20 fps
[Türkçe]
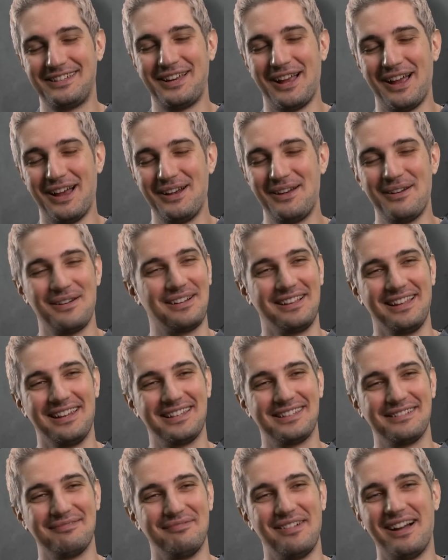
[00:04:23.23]
Sherlockler
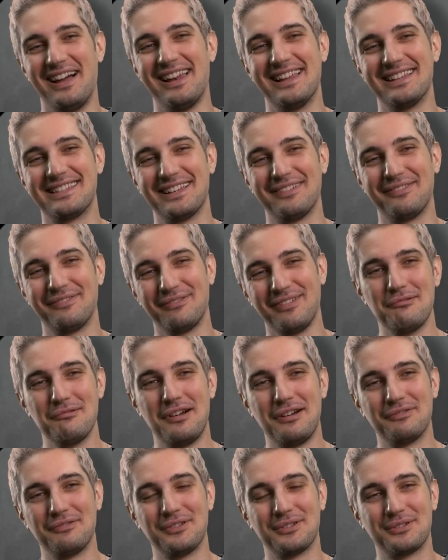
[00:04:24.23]
için maalesef bu
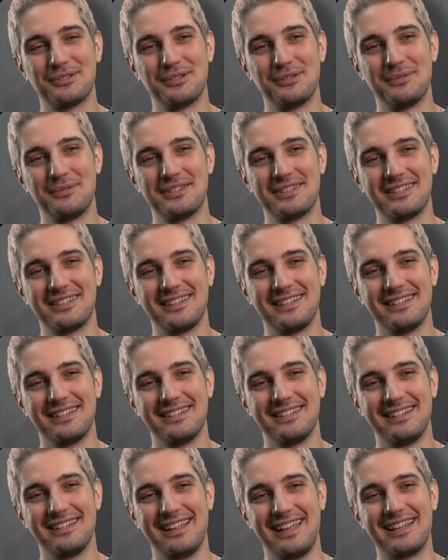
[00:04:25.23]
hafta sonu bir
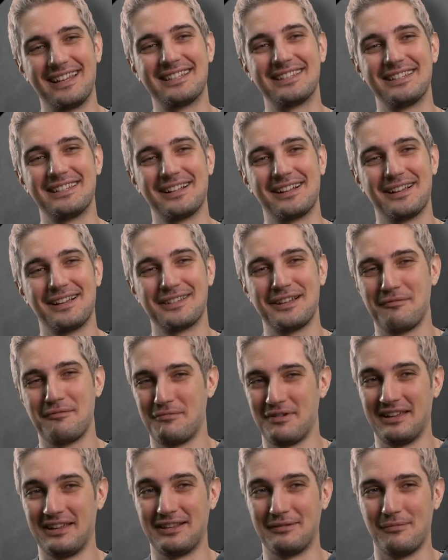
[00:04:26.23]
e, ekstra
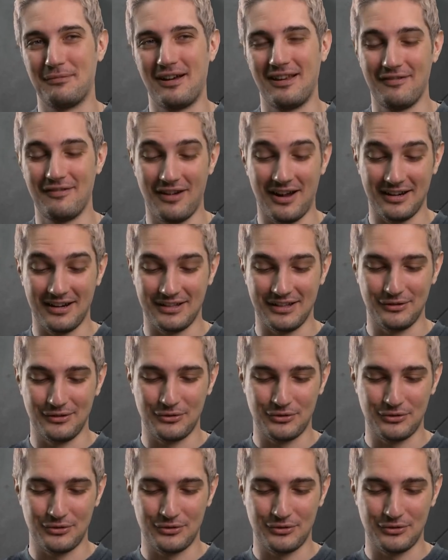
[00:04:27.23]
kazanma ihtimali var diye